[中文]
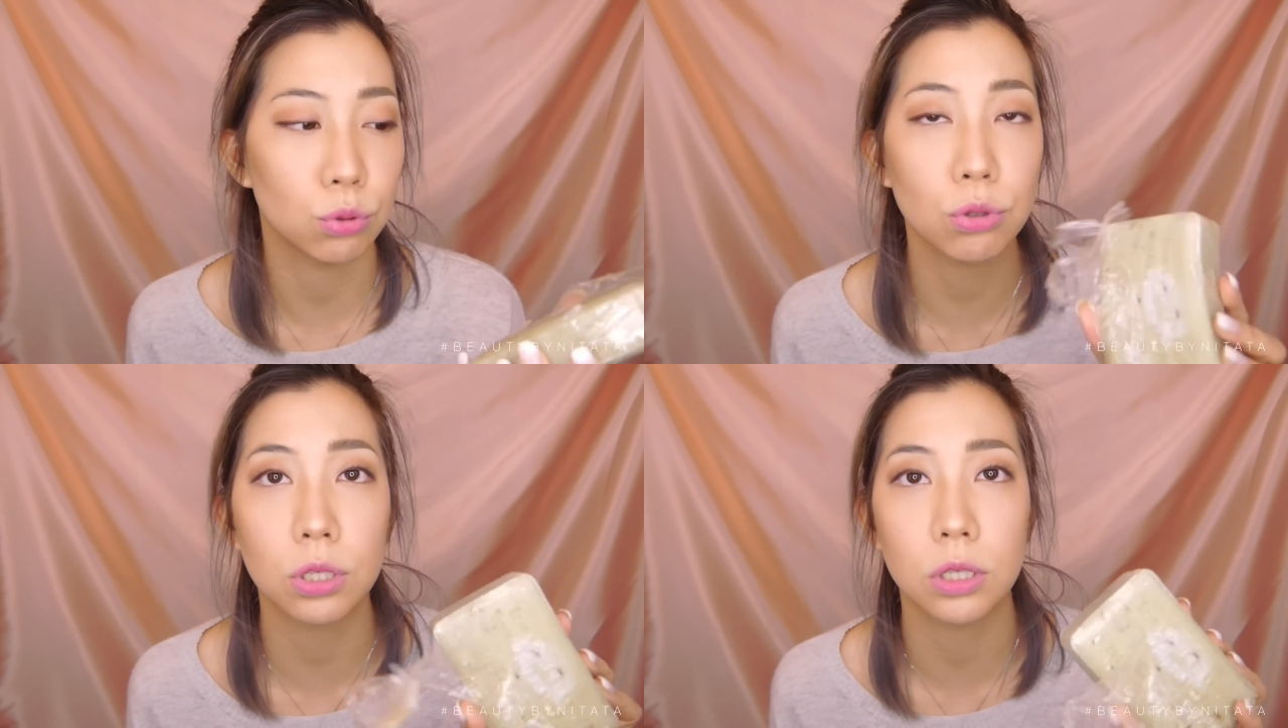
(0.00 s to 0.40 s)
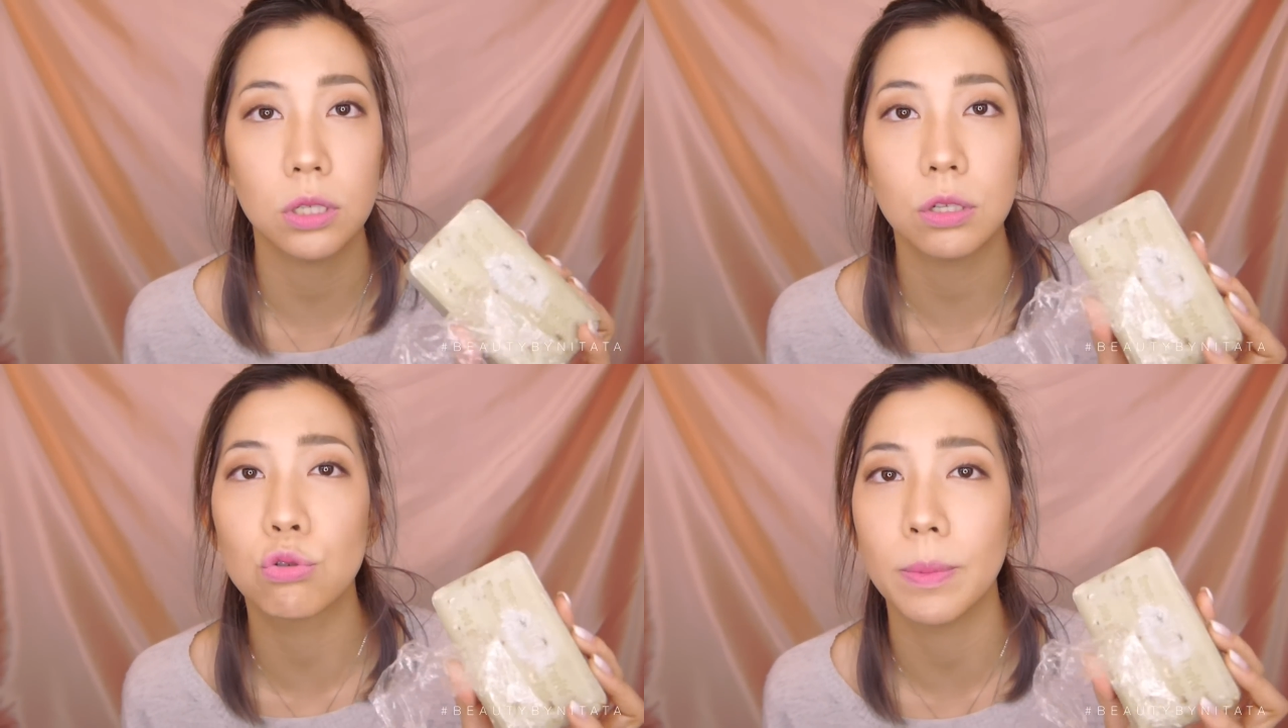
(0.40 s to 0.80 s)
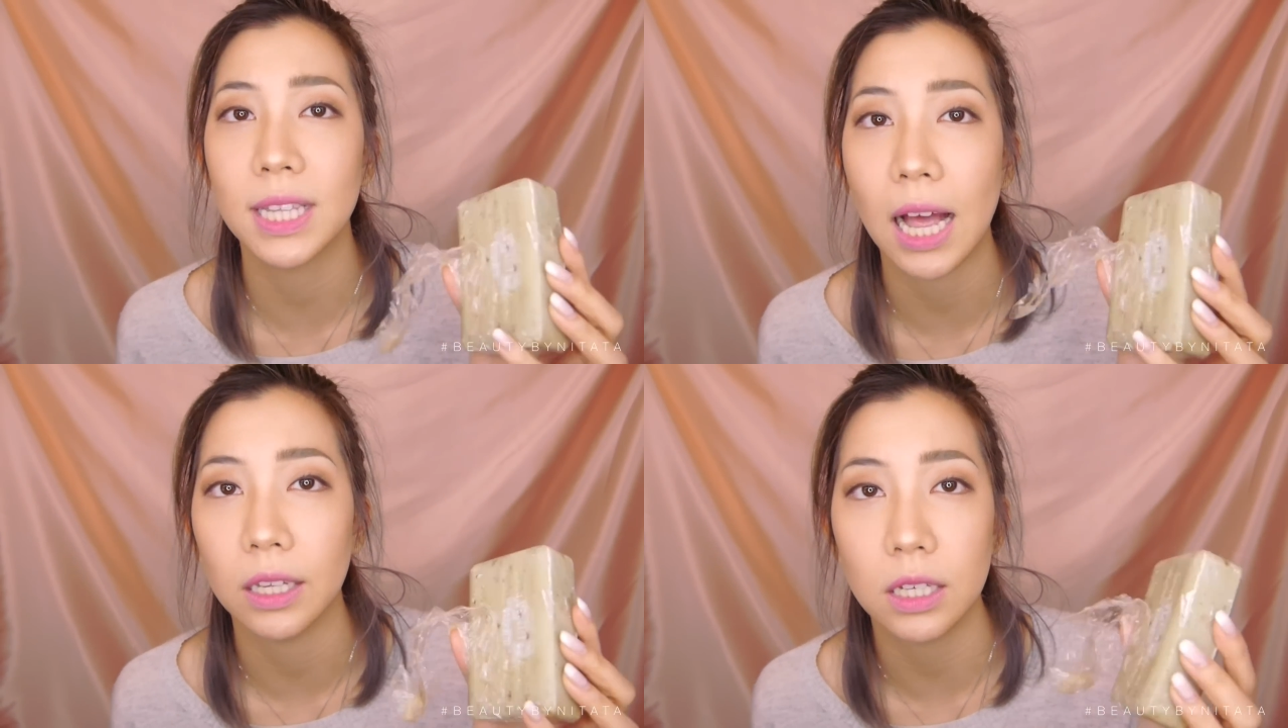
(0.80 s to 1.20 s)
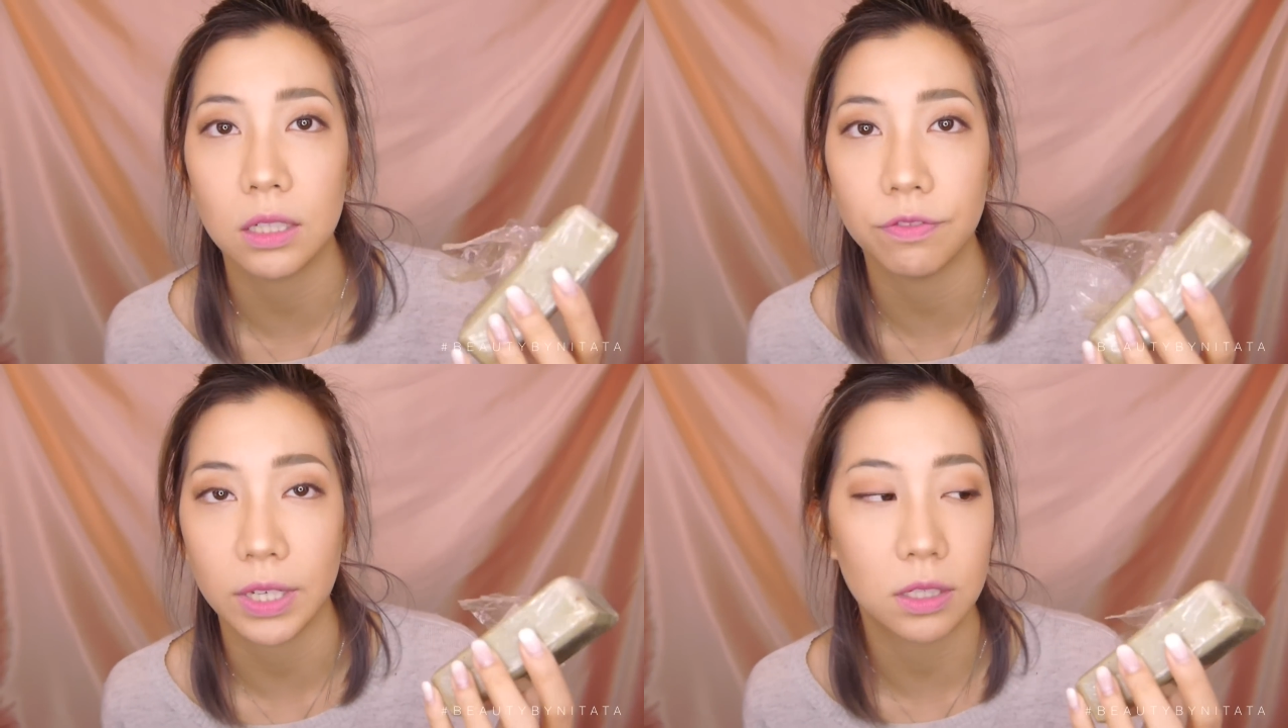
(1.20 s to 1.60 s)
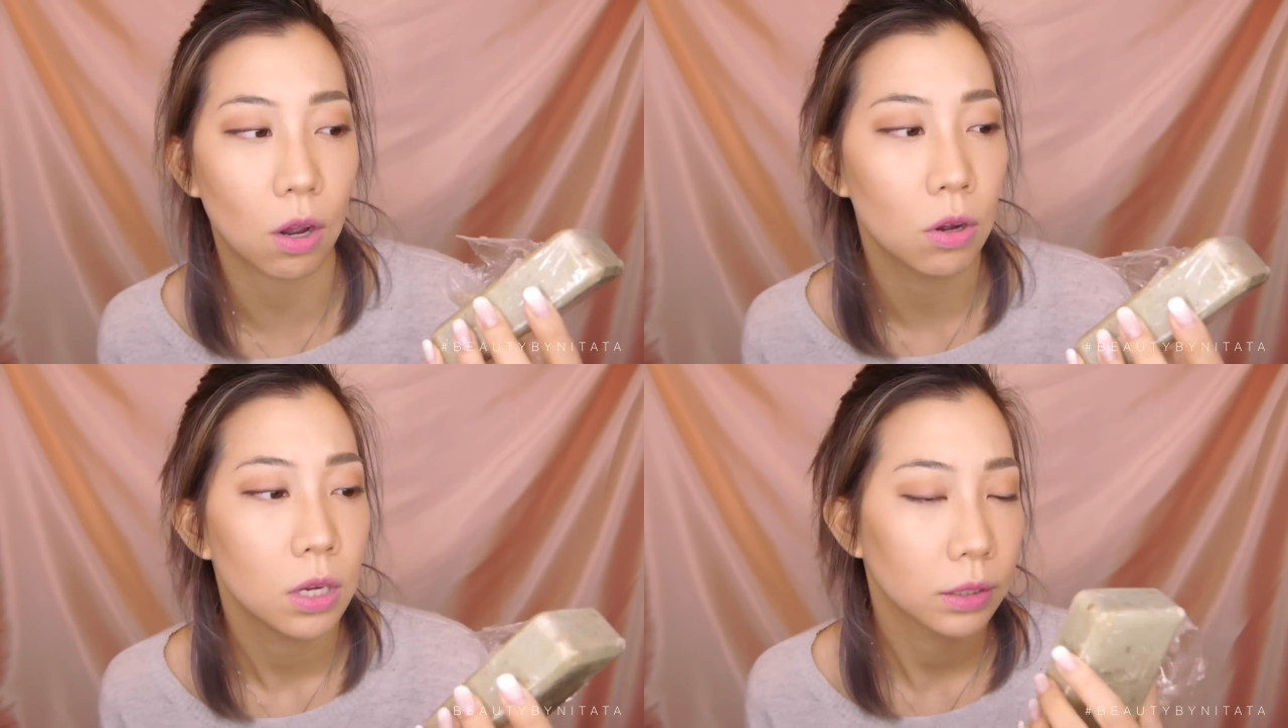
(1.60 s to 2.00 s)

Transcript: 我就是其实是随便拿了一个肥皂，